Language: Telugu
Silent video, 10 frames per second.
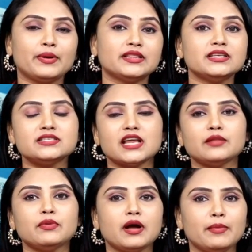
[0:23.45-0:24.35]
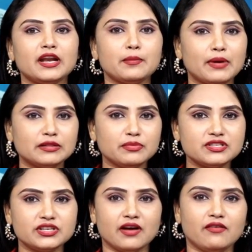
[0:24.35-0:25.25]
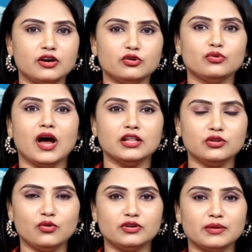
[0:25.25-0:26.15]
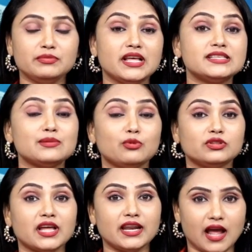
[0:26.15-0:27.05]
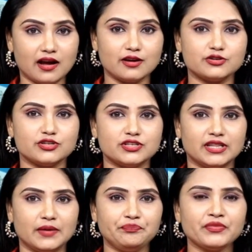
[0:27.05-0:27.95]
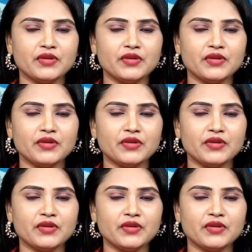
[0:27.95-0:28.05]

ప్రతిష్టాత్మకమైన పద్మశ్రీ అవార్డును అందుకోవటం దేశం మొత్తాన్ని ఆకర్షించింది